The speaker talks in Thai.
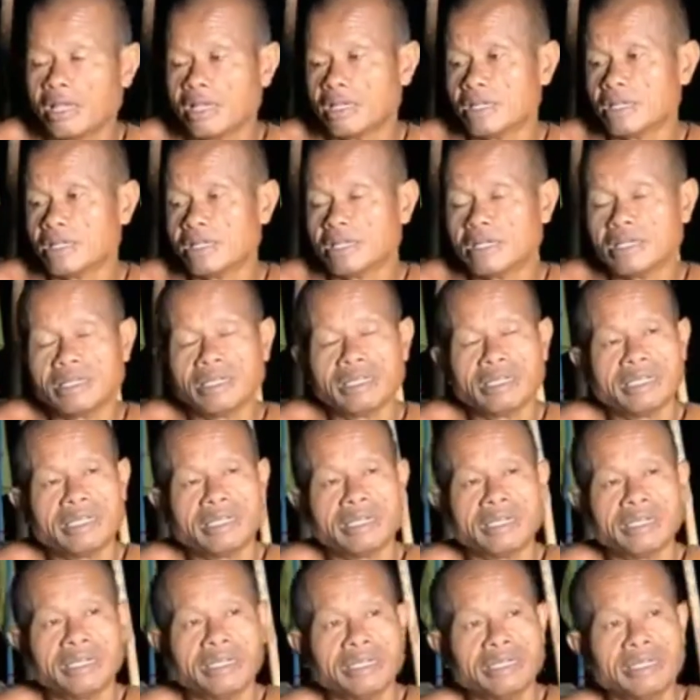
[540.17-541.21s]
ย
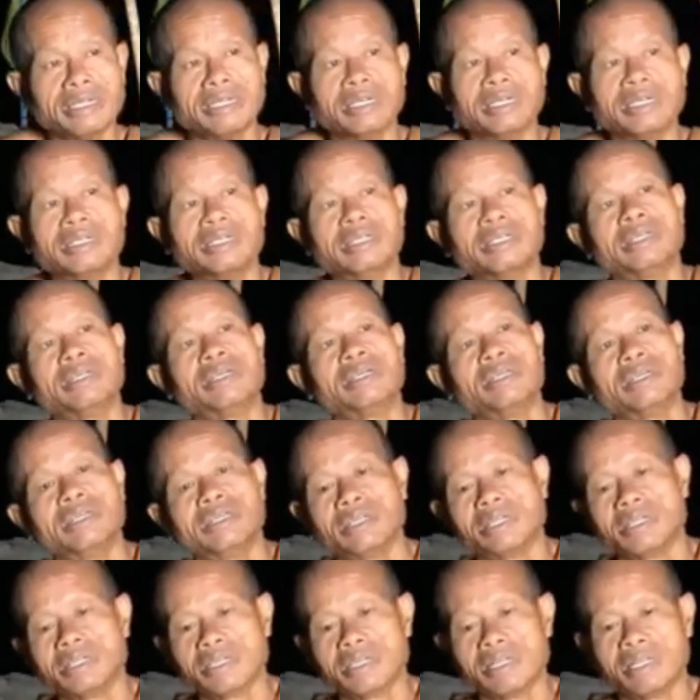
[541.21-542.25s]
เออ
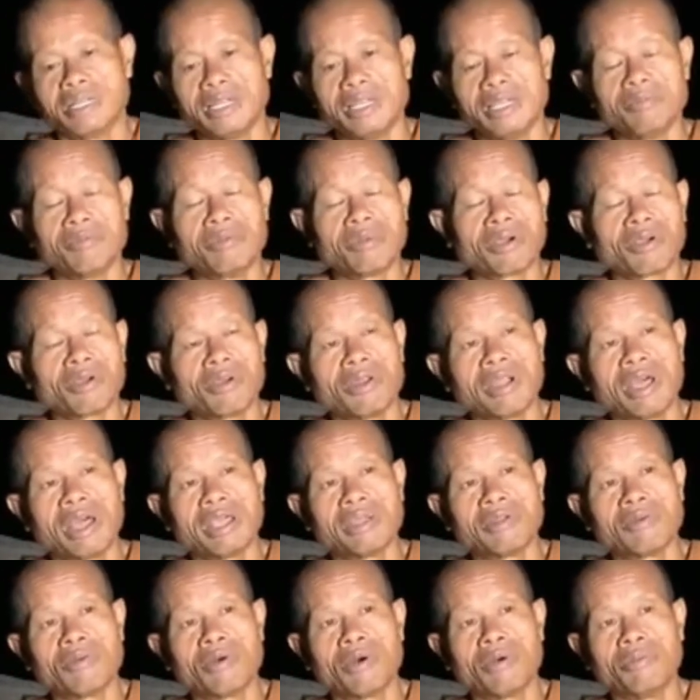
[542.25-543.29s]
แล้วมันก็
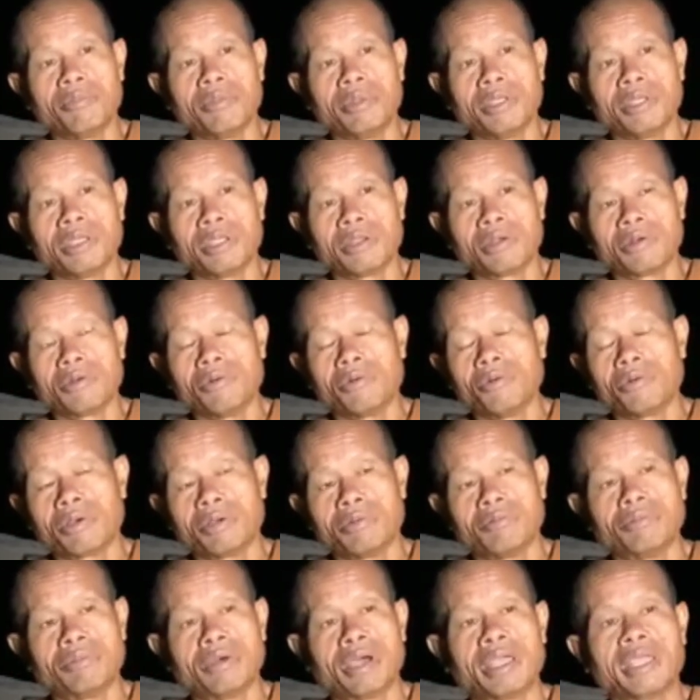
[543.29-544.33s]
ได้ความดี
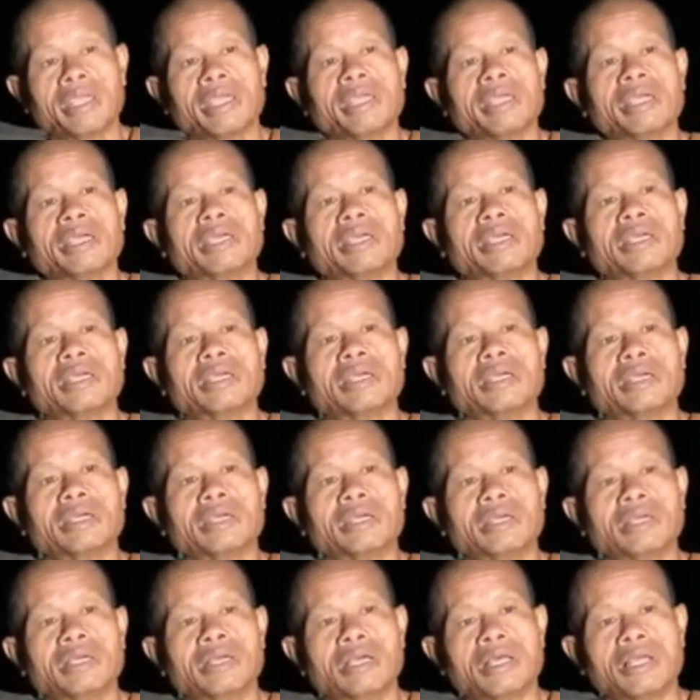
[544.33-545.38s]
คู่กันไป
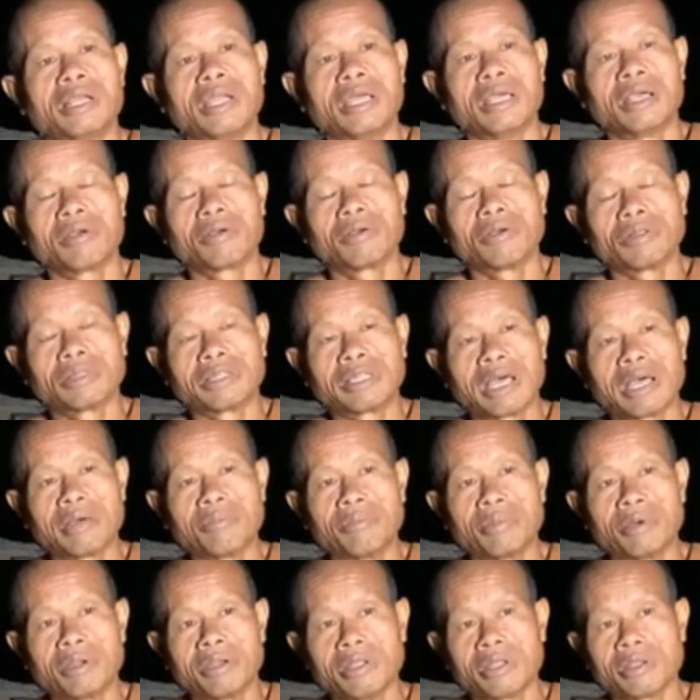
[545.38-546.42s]
แล้วก็
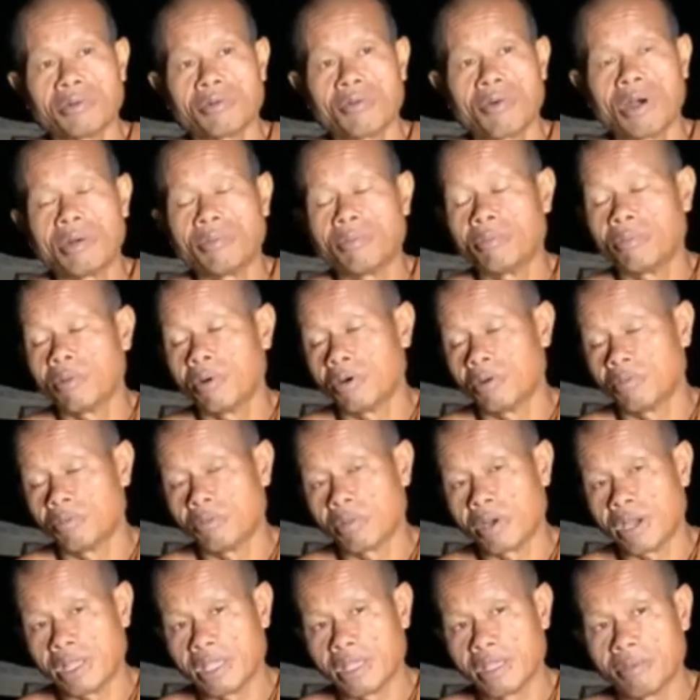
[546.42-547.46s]
ตามมาด้วยความป
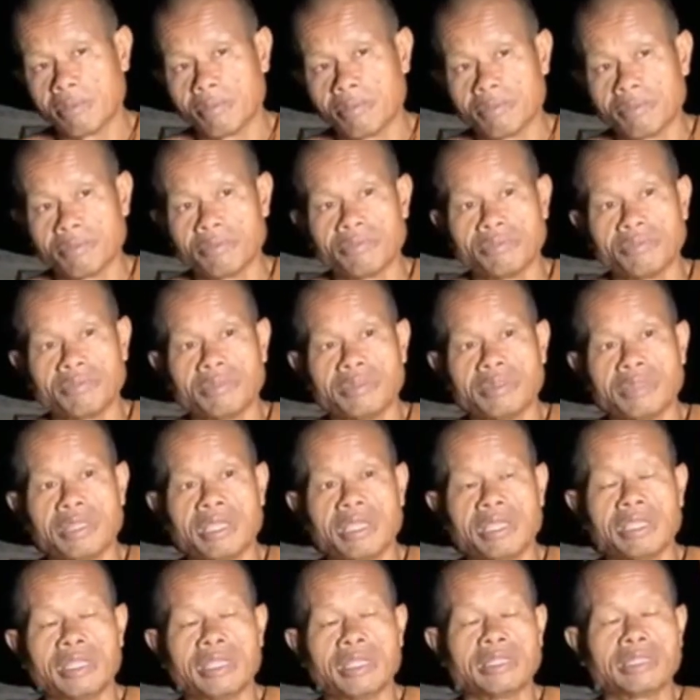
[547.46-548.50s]
ลอดภัย
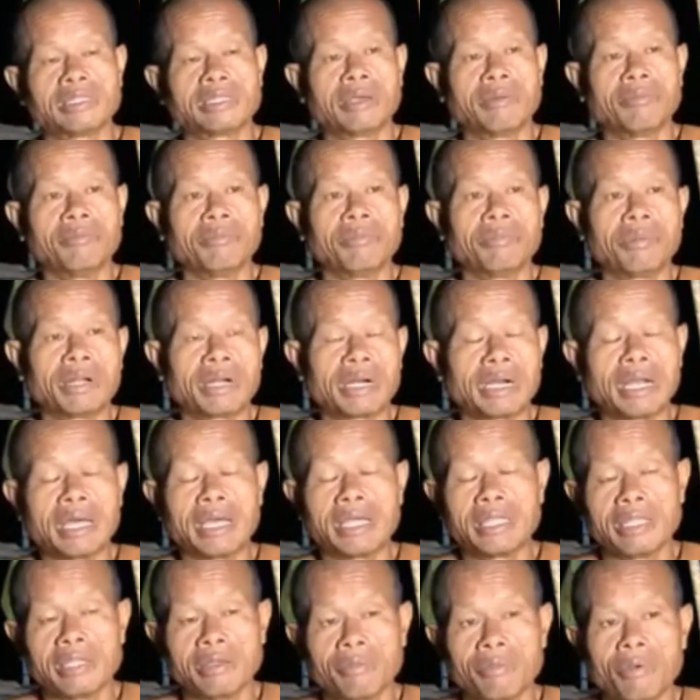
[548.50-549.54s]
ในสัมป
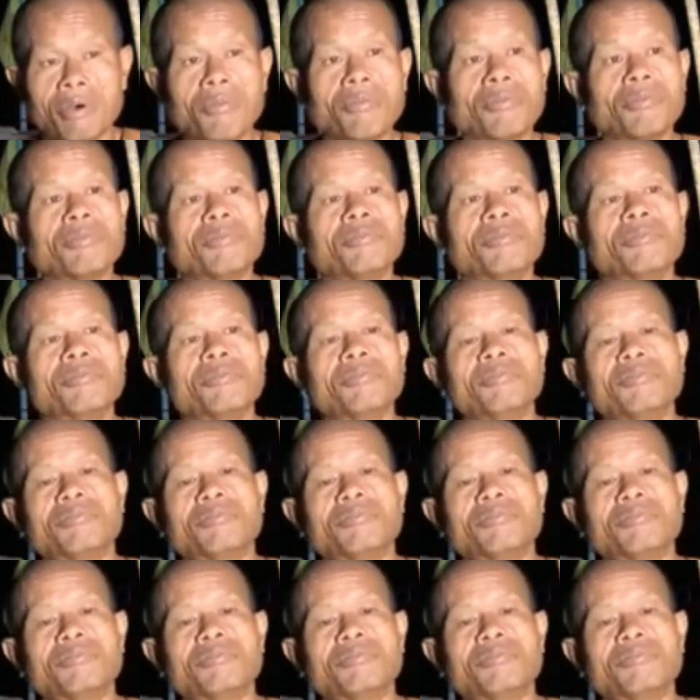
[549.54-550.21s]
รายภพ